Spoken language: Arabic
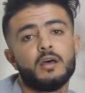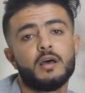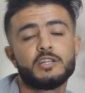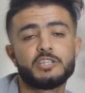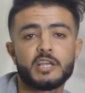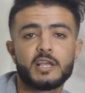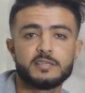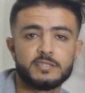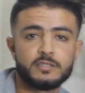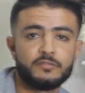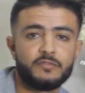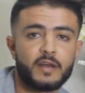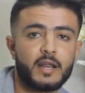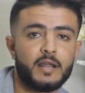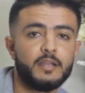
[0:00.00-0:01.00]
هادشي كيزيد
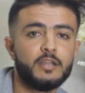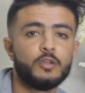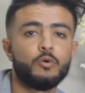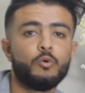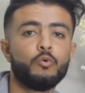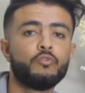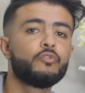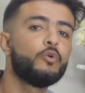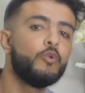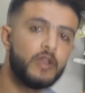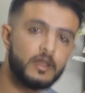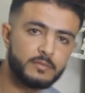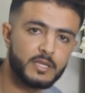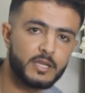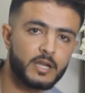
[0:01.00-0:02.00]
يفرحني وفي
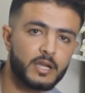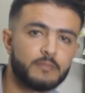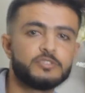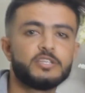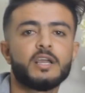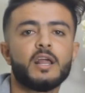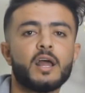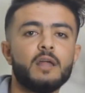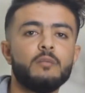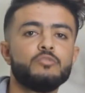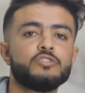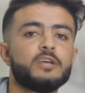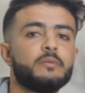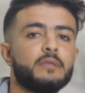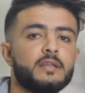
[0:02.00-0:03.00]
كل مدينه كنمشي كنلقى
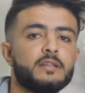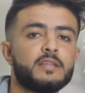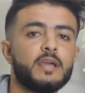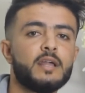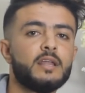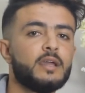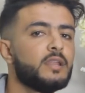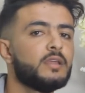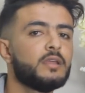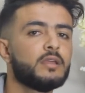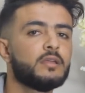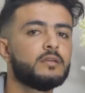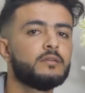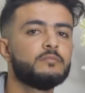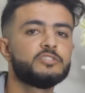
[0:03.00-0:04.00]
المتابعين ديالي
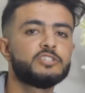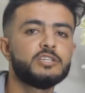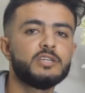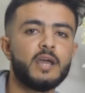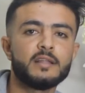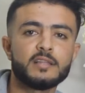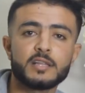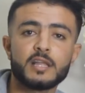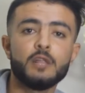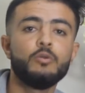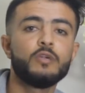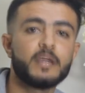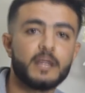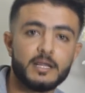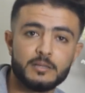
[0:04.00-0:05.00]
يعني ماشي عدد قليل
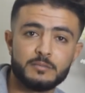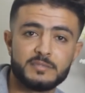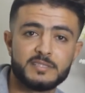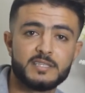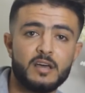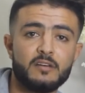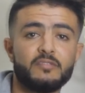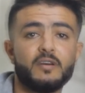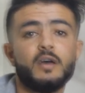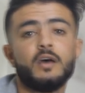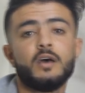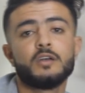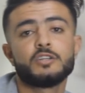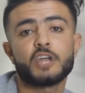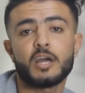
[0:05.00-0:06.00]
ولكن عدد بزاف
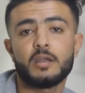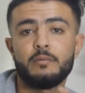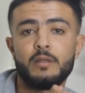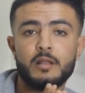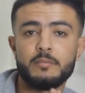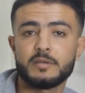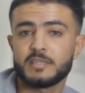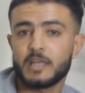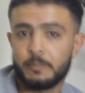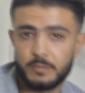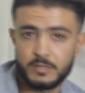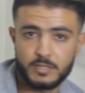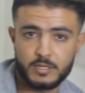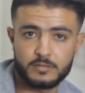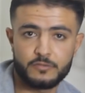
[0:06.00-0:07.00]
تقريبا ميطاب
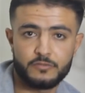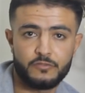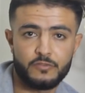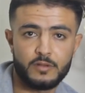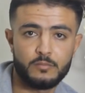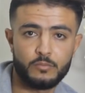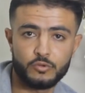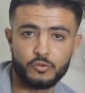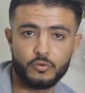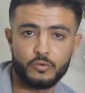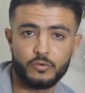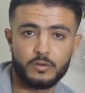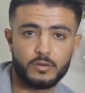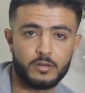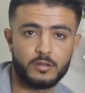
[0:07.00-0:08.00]
اللي درت في
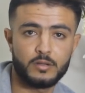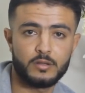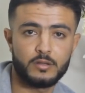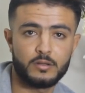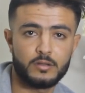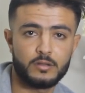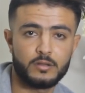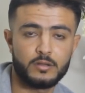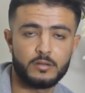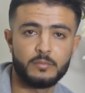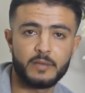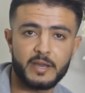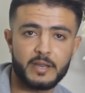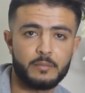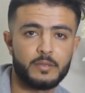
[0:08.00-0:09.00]
المدن آه،
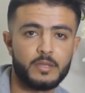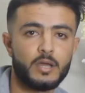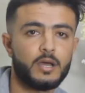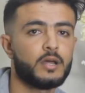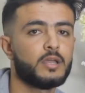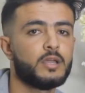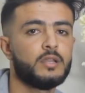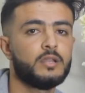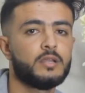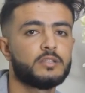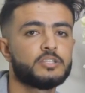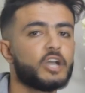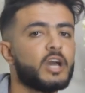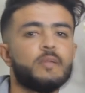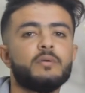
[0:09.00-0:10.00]
المغربيه يعني
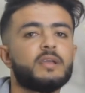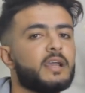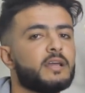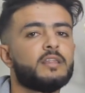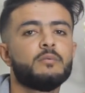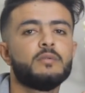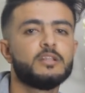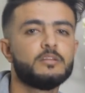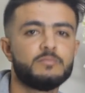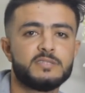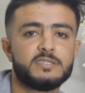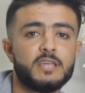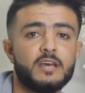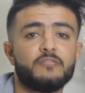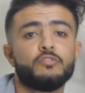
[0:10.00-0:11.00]
تقريبا كيحضر بنادم
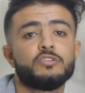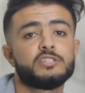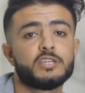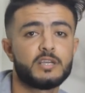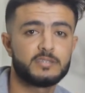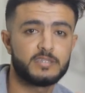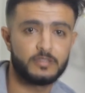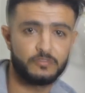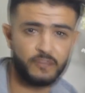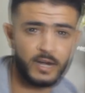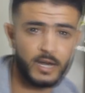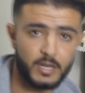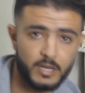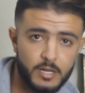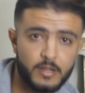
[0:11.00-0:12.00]
بزاف الشيء كيزيد
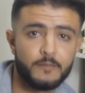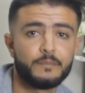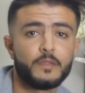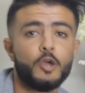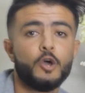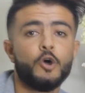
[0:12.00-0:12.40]
يفرحني